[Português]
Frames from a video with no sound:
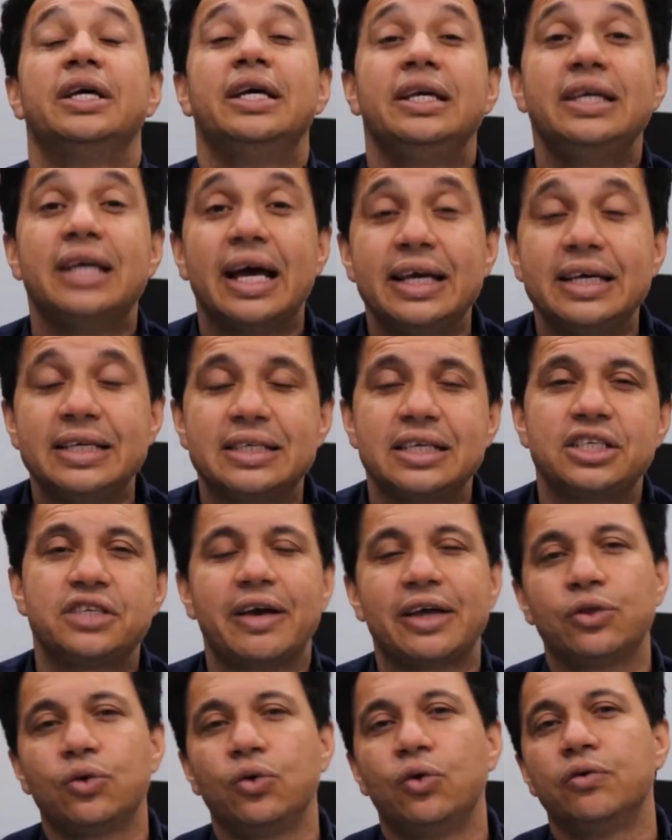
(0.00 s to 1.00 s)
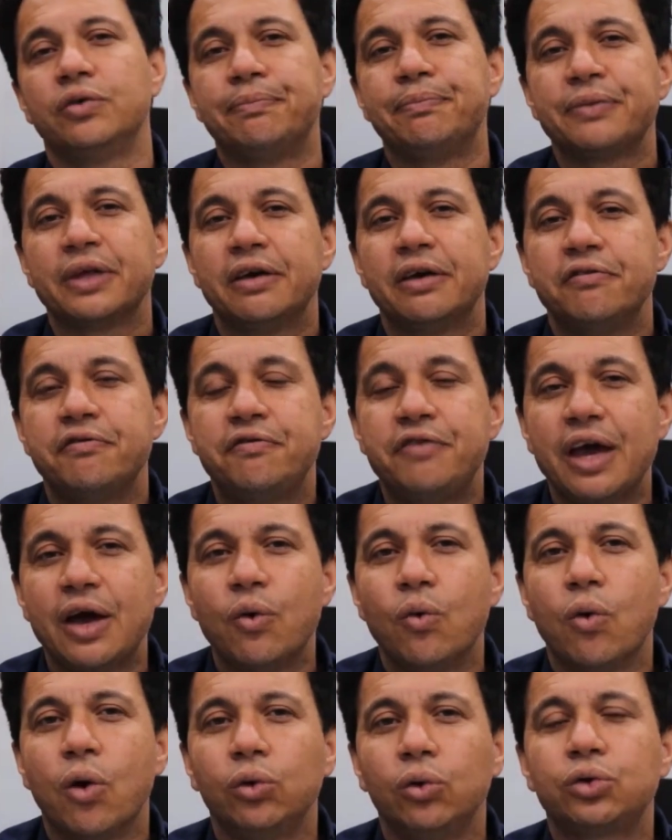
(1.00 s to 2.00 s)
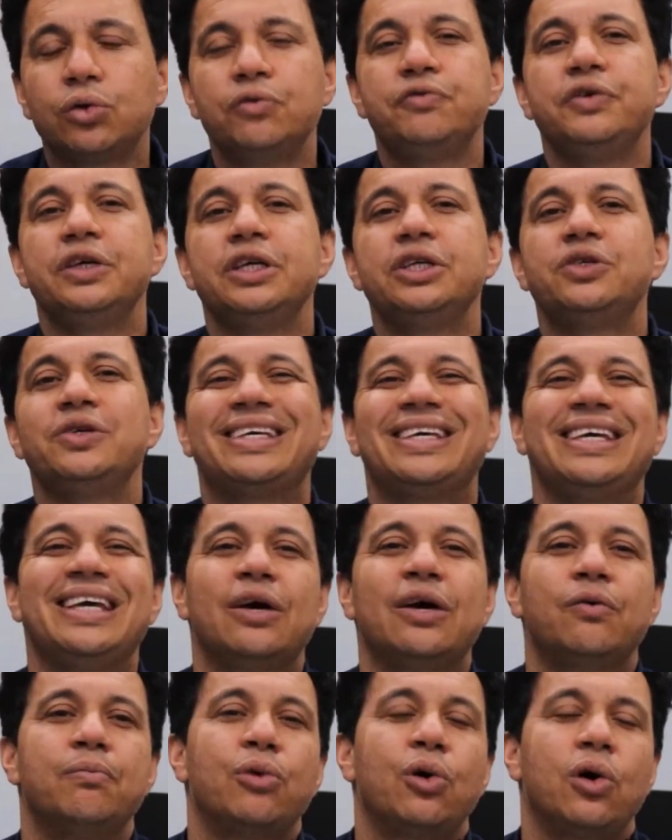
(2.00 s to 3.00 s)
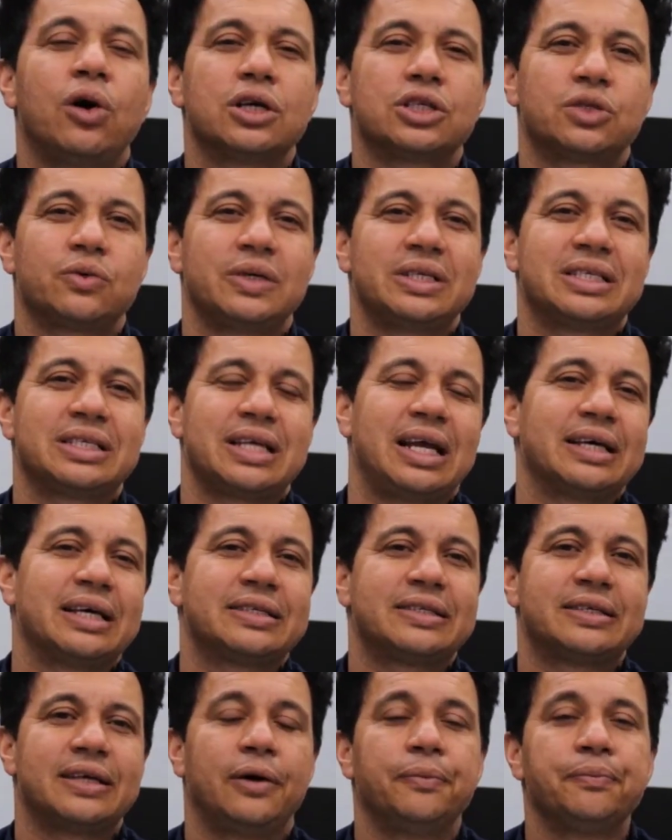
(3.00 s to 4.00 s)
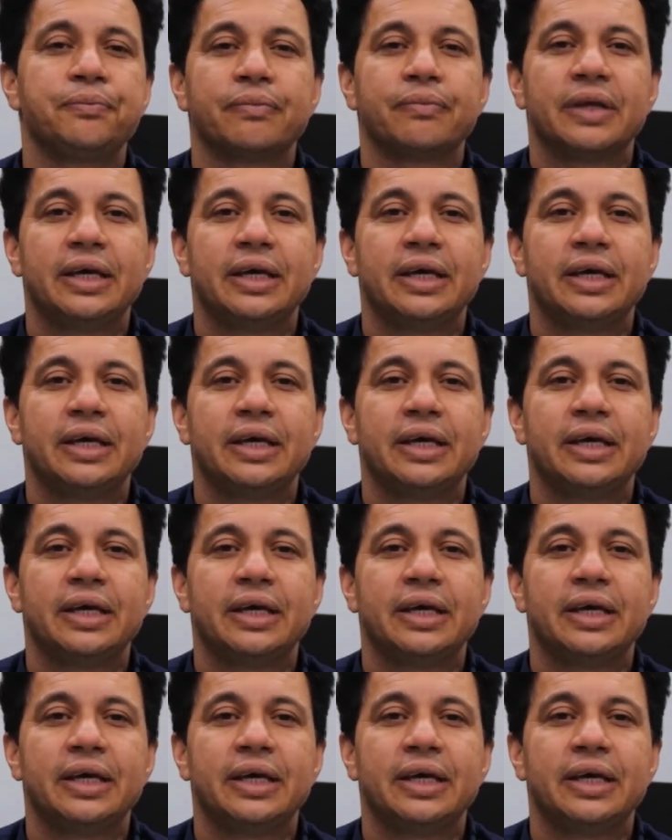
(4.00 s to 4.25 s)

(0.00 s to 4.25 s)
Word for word: E aí, se tiver dúvida, vê o outro vídeo em que eu mostro a instalação